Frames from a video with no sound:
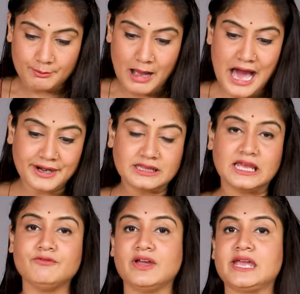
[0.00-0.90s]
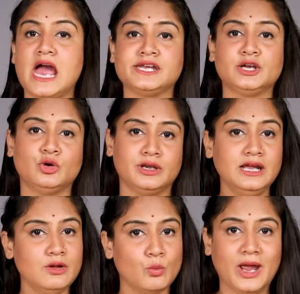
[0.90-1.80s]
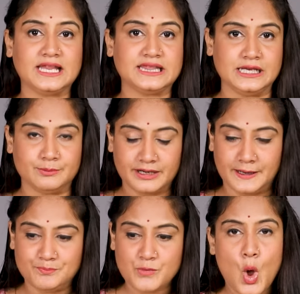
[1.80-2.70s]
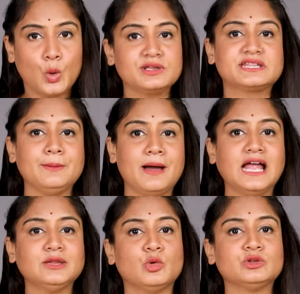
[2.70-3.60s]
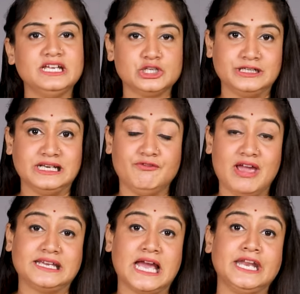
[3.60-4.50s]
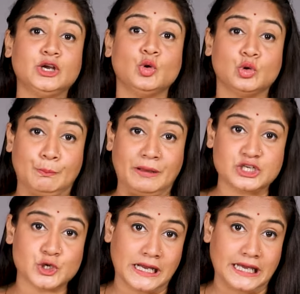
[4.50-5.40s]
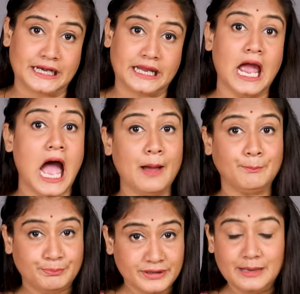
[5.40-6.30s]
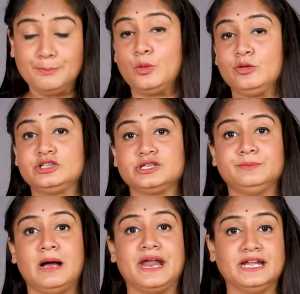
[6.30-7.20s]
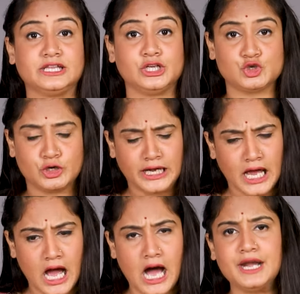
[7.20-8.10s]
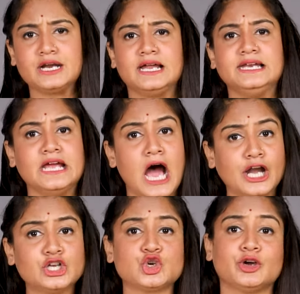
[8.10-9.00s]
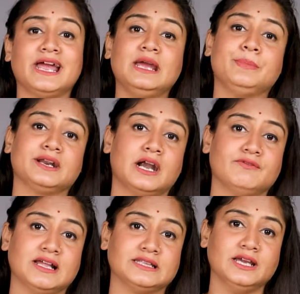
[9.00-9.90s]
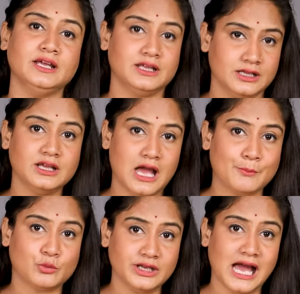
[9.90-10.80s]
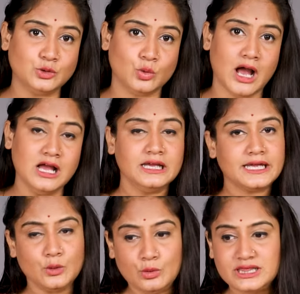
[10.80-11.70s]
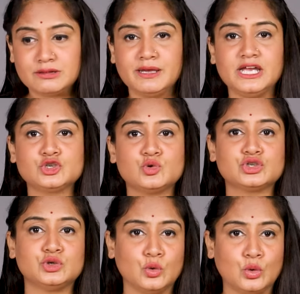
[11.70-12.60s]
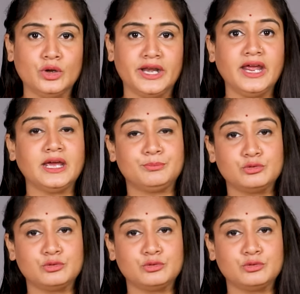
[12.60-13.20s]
भारत के वैज्ञानिकों ने वैक्सीन बनाई उसके बाद मोदी जी ने वैज्ञानिकों को पीछे करके अपने पोस्टर भारत देश के हर गली हर चौराहे चौराहे पर गड़वा दिए आपको याद होगा कि उस बीच कुछ लोगों ने ये